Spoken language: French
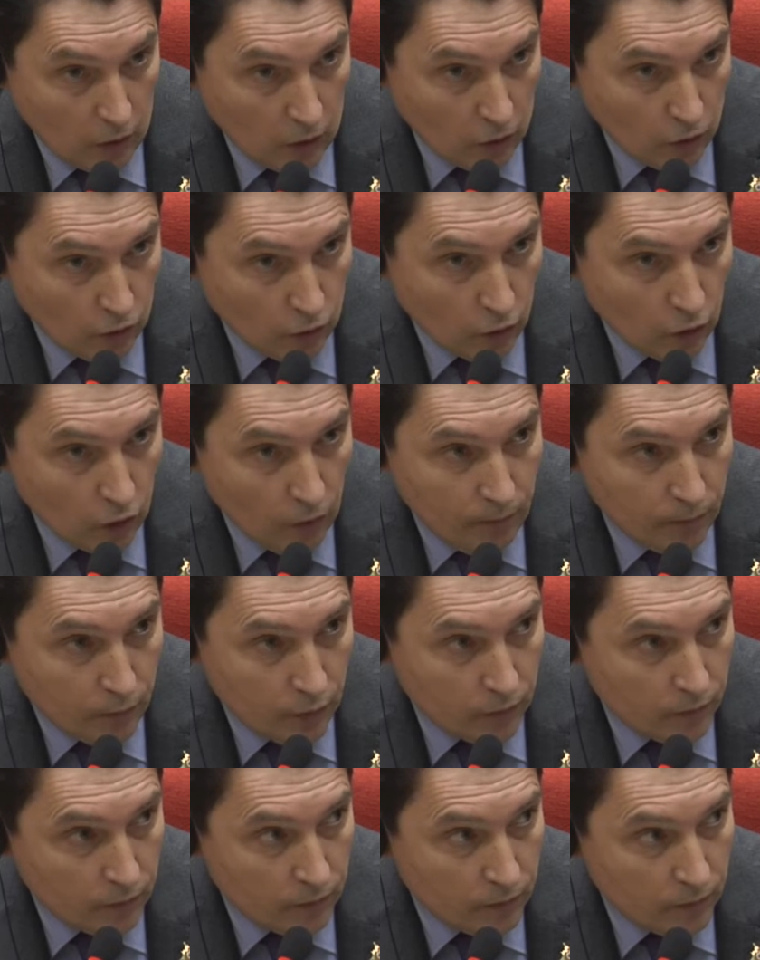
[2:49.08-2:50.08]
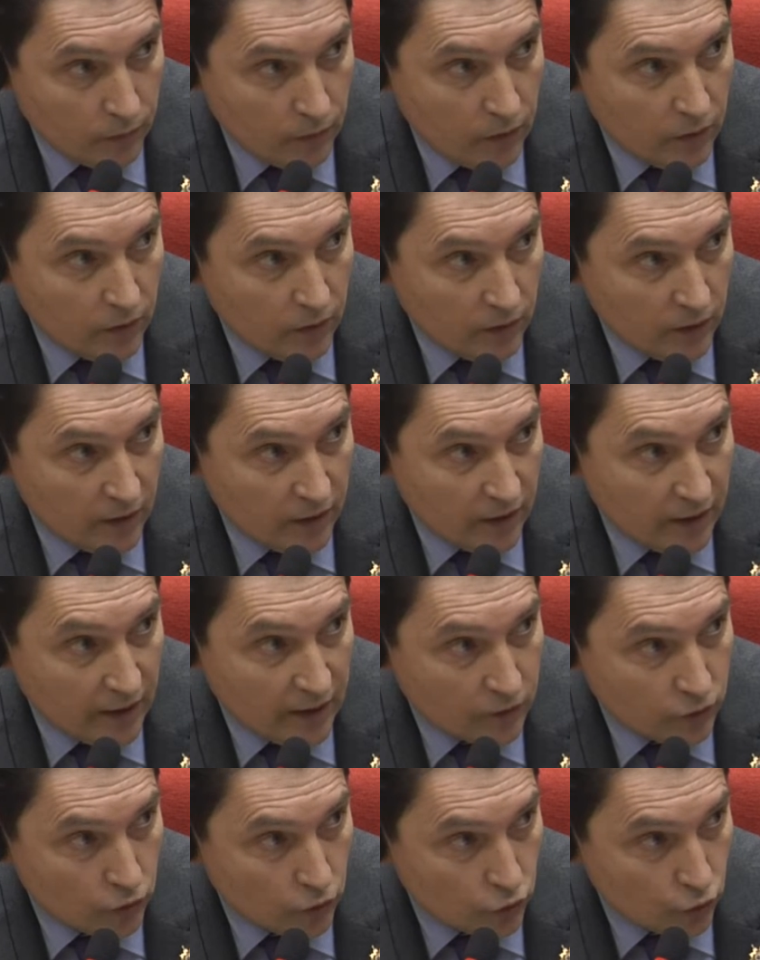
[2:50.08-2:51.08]
en Europe
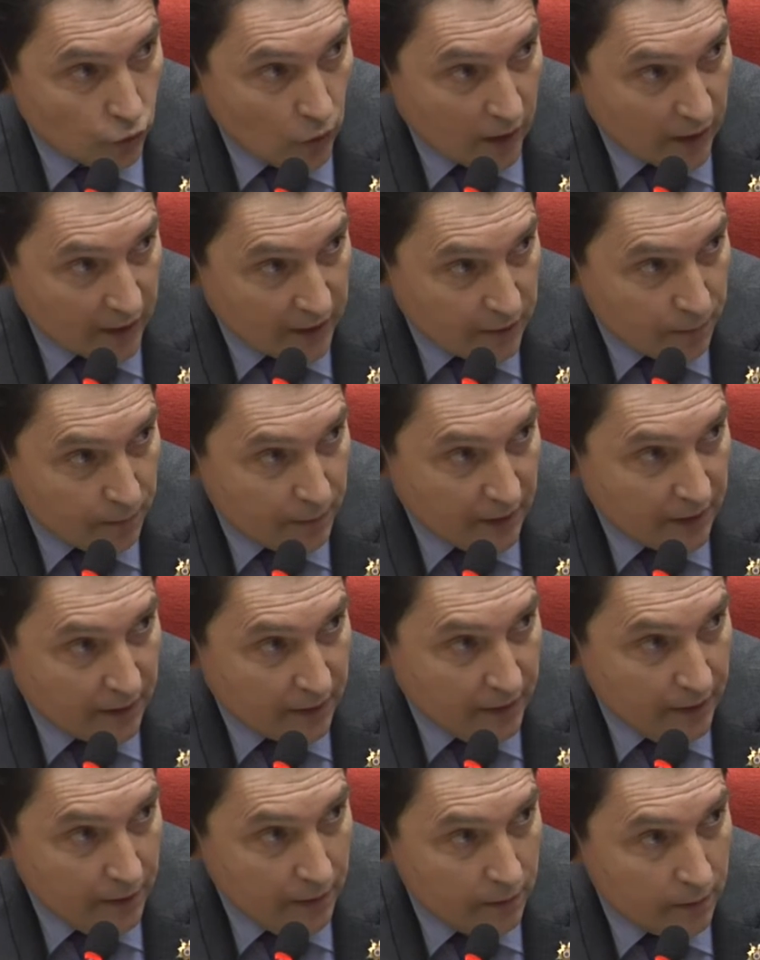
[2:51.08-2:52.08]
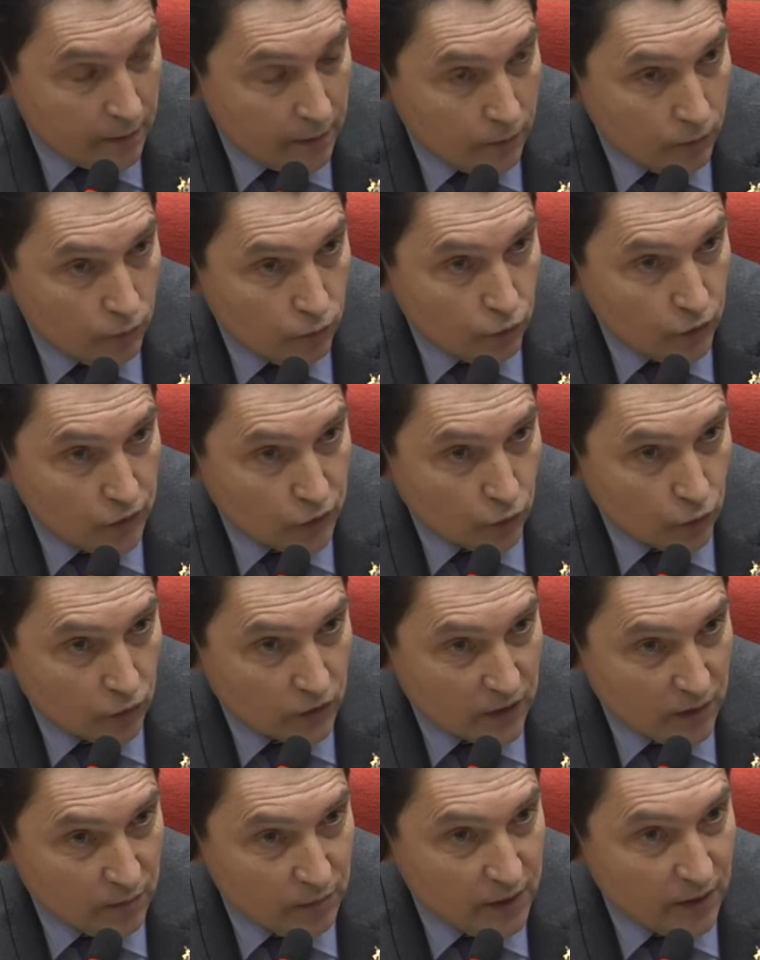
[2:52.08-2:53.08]
et que ce soit respecté, puisqu'on
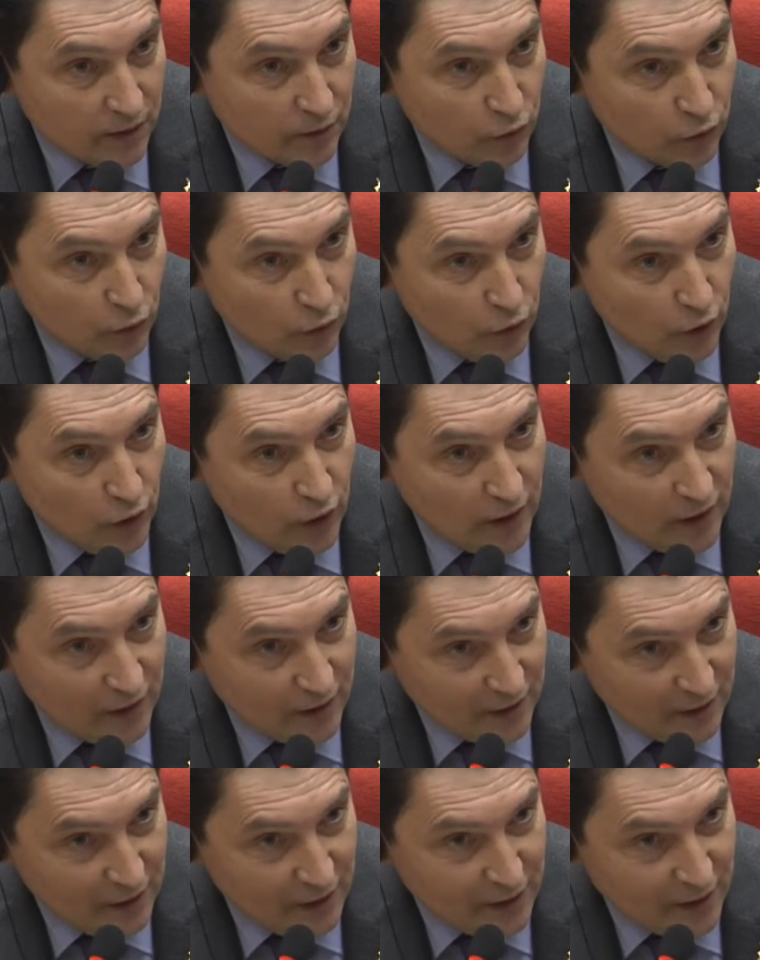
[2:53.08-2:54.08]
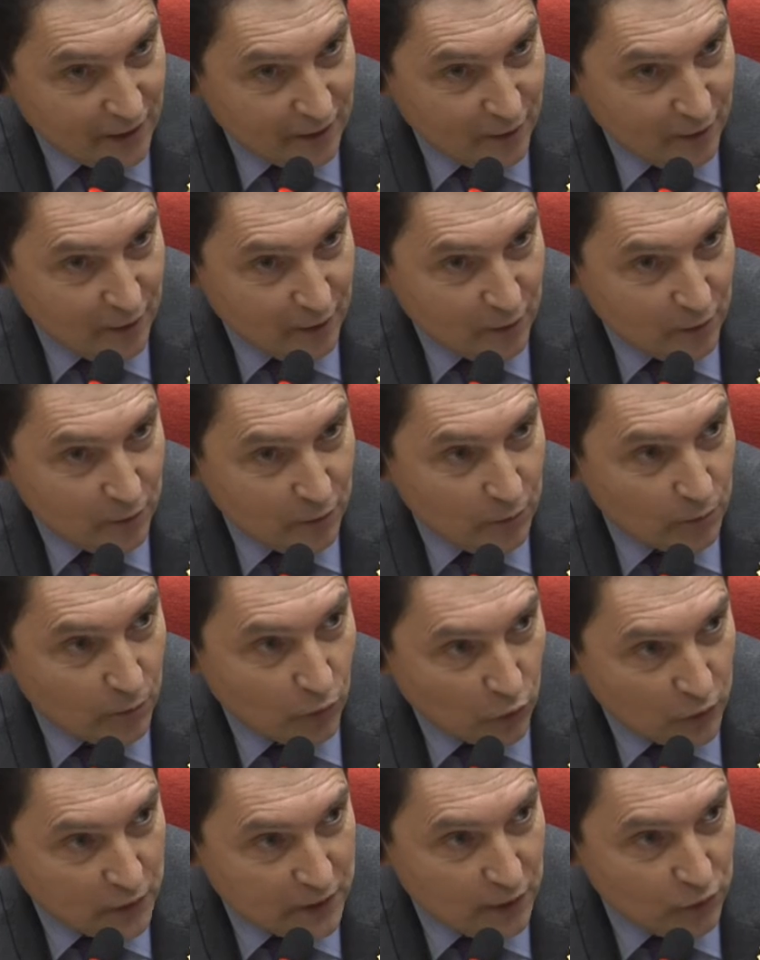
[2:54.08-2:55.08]
sait bien qu'il y a des
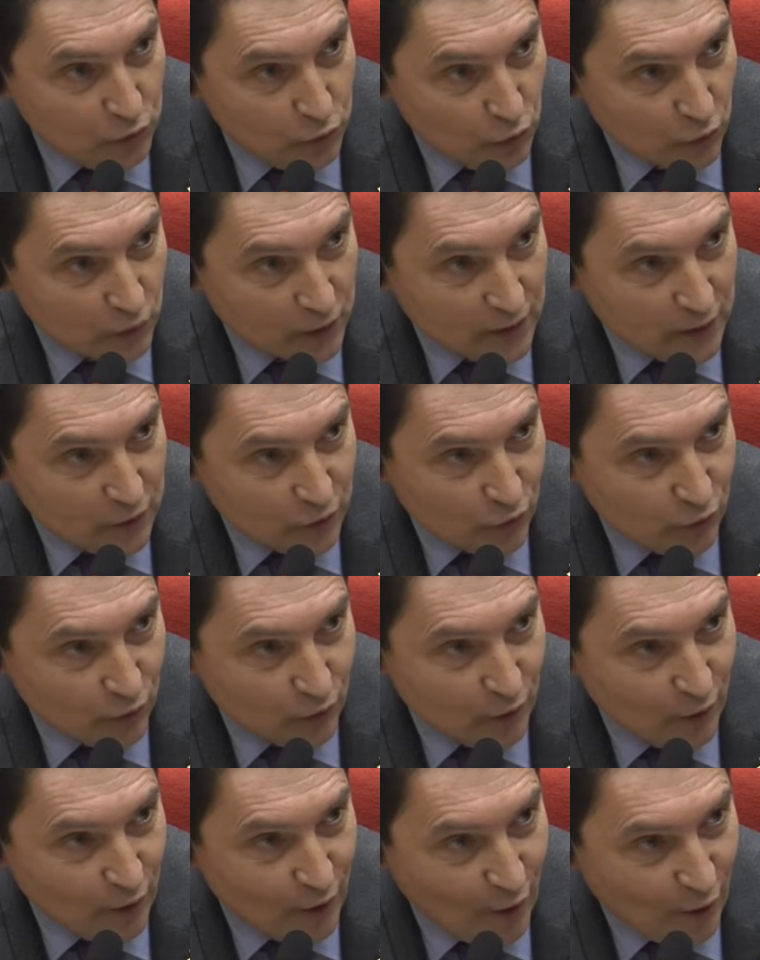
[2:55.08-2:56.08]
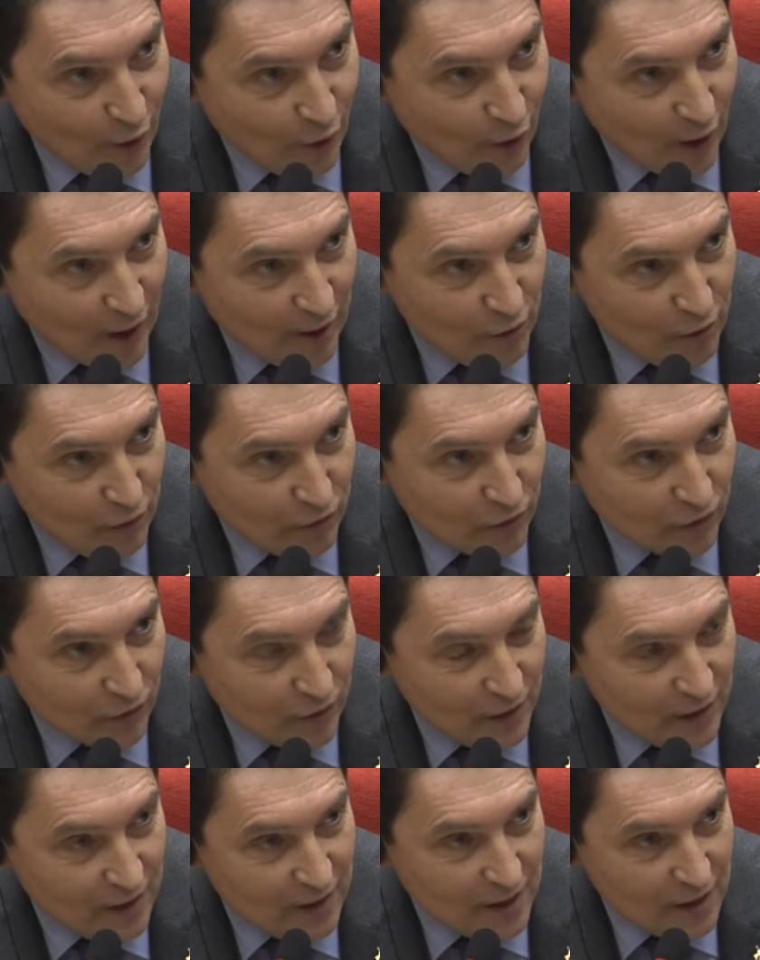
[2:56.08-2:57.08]
procédures qui sont à l'œuvre,
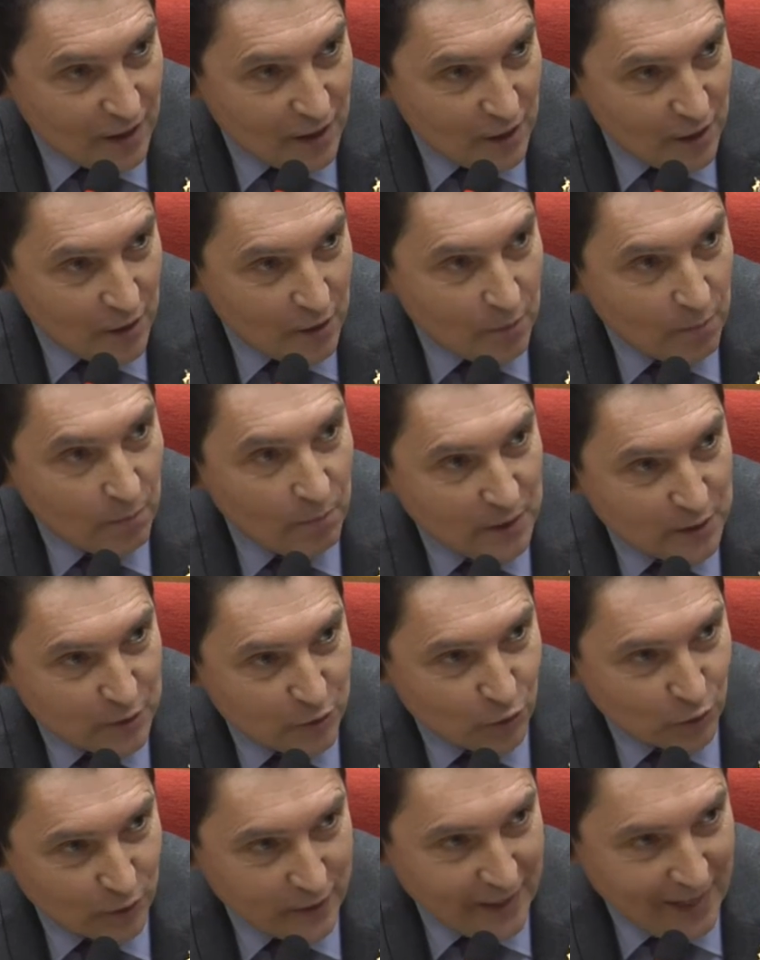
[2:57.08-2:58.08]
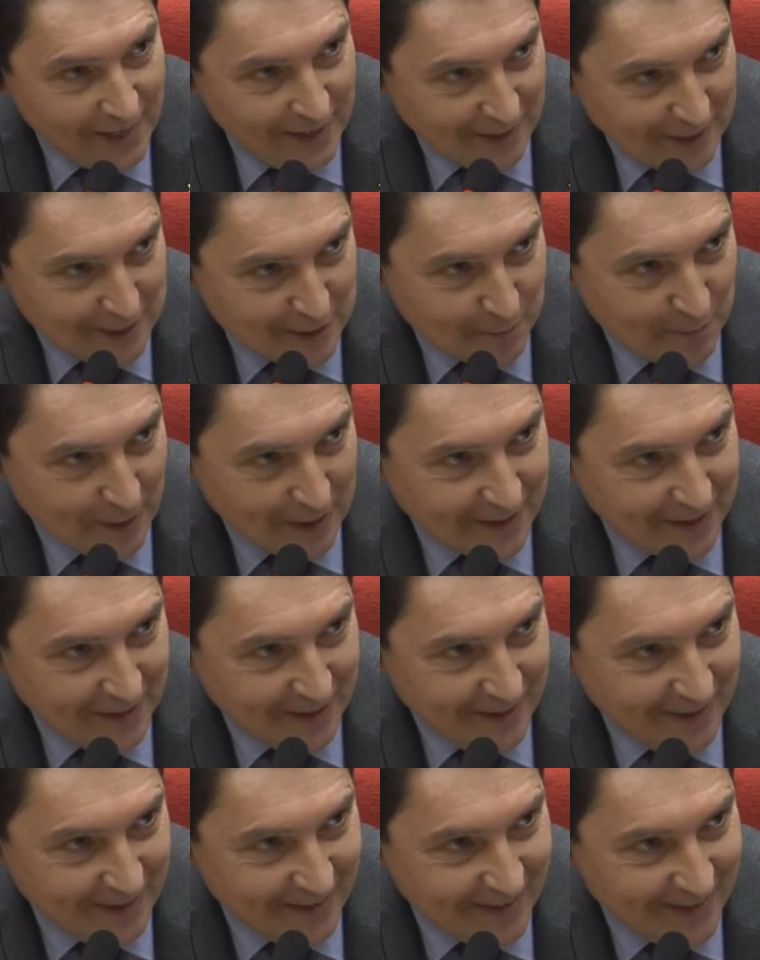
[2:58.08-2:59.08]
mais sont-elles
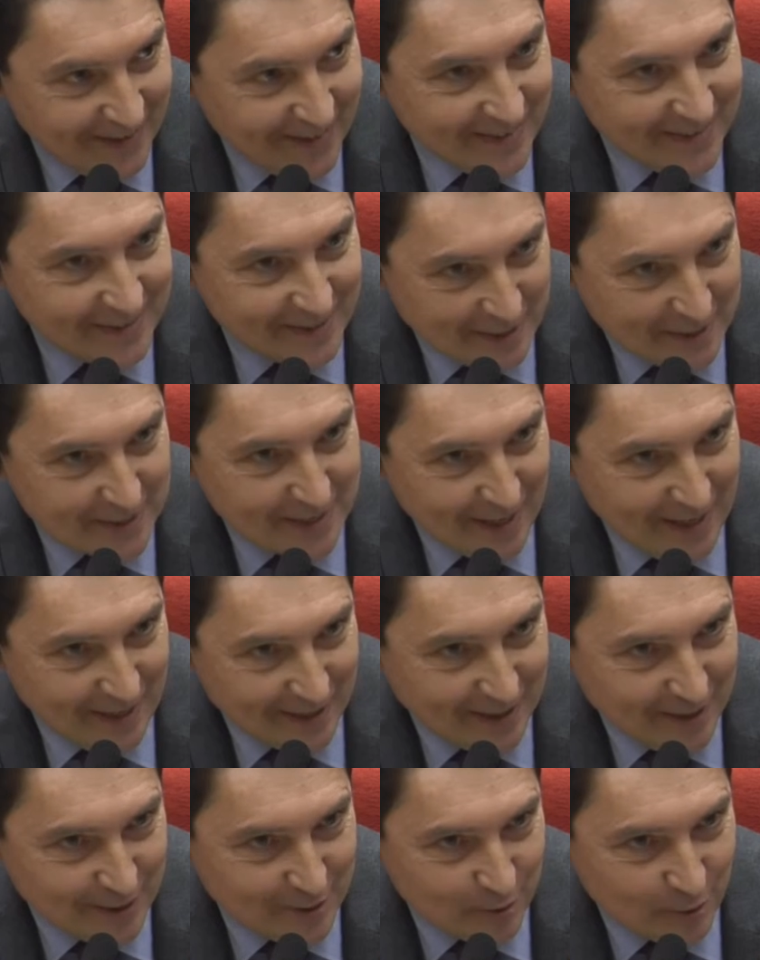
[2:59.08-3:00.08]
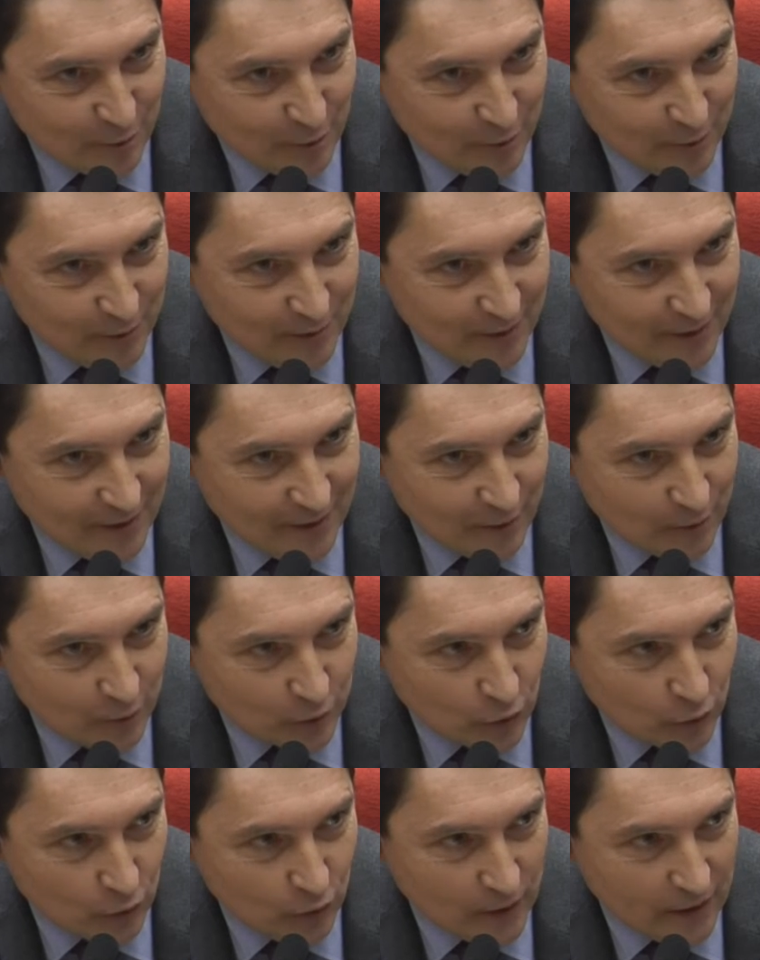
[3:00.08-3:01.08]
respectées C'est ça la question
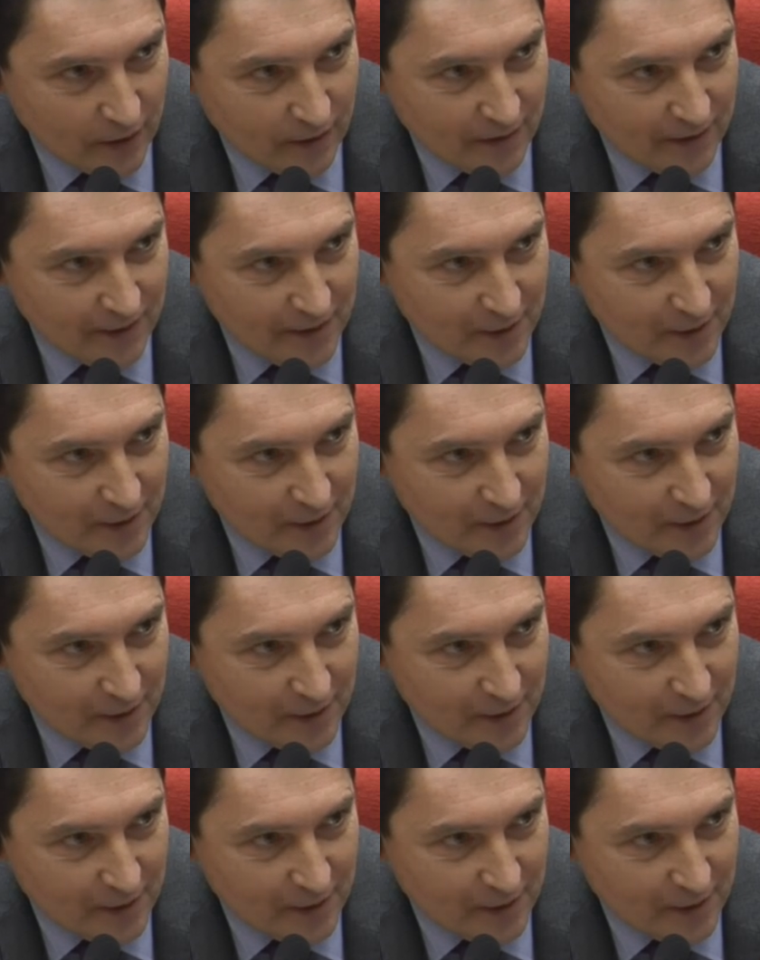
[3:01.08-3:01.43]
aujourd'hui.